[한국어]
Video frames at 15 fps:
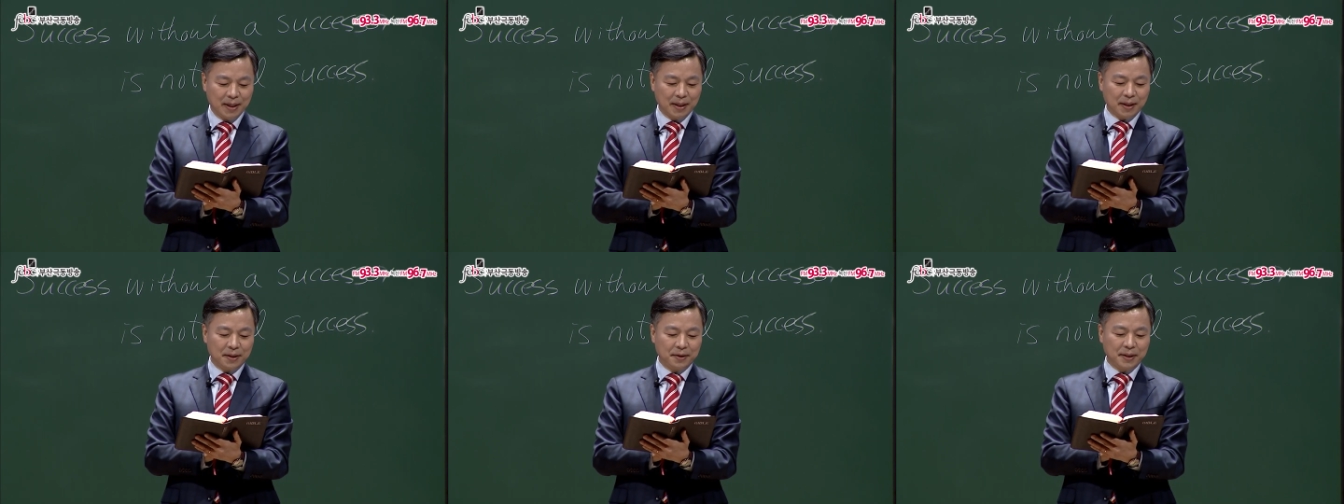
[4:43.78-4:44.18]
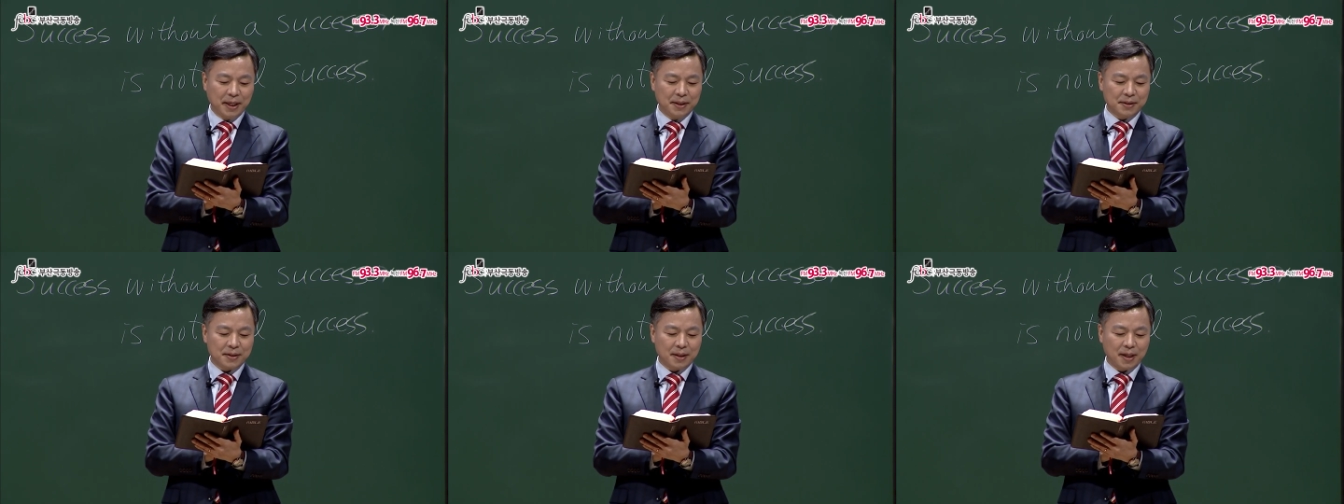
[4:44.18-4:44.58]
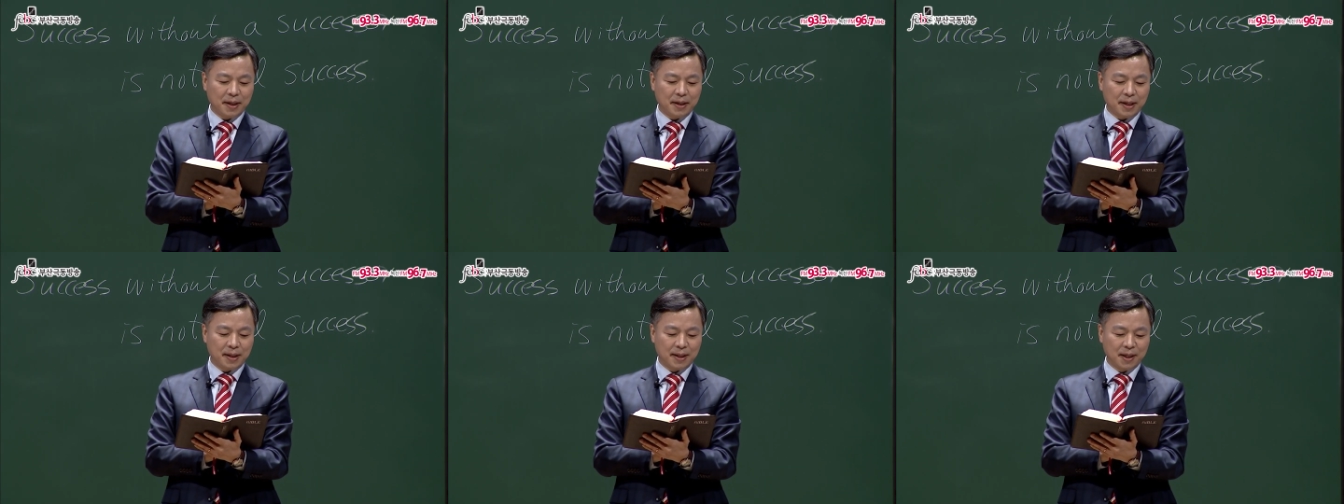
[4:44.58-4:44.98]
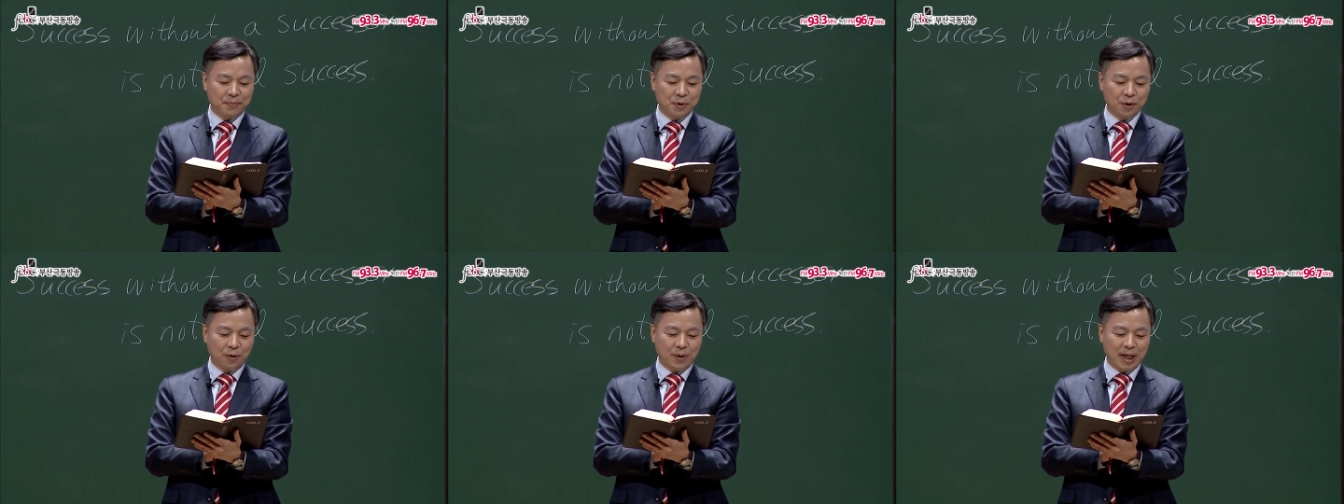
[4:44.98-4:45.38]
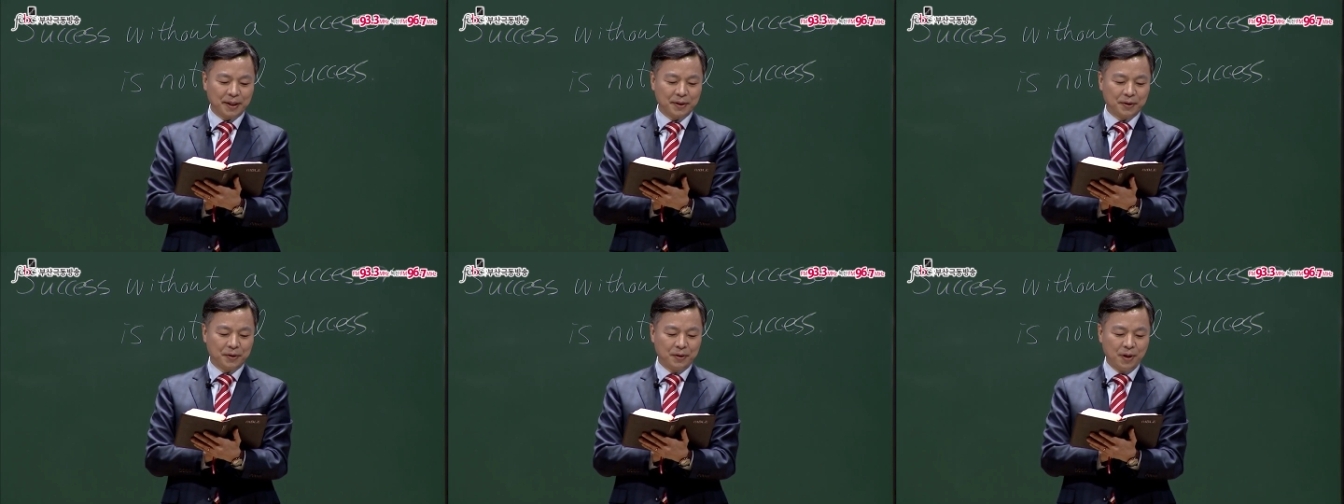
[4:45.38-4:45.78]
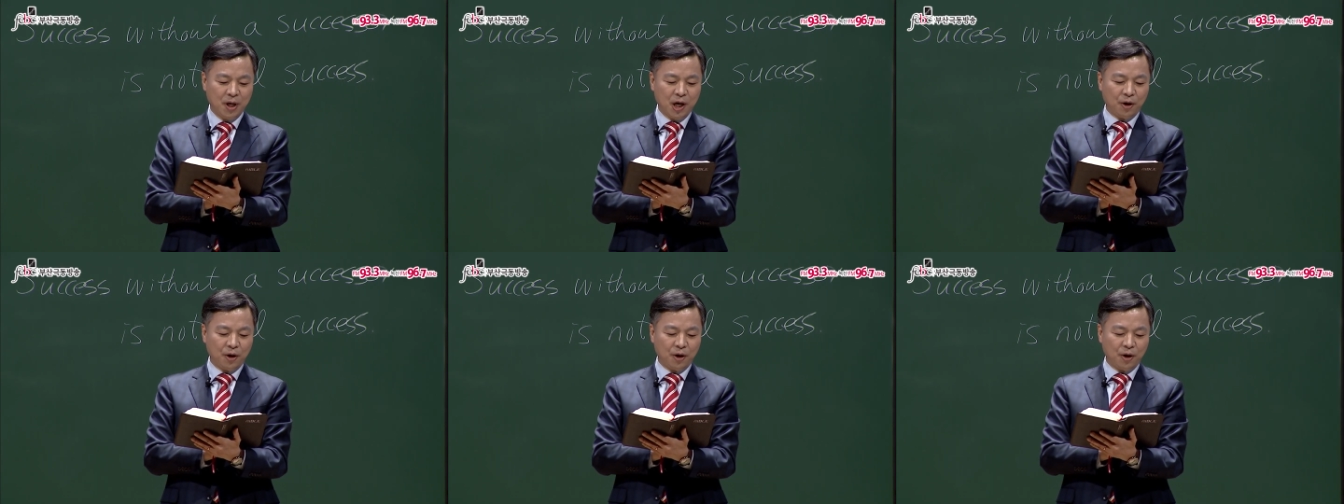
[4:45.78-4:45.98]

이르되 이스라엘의 하나님 여호와여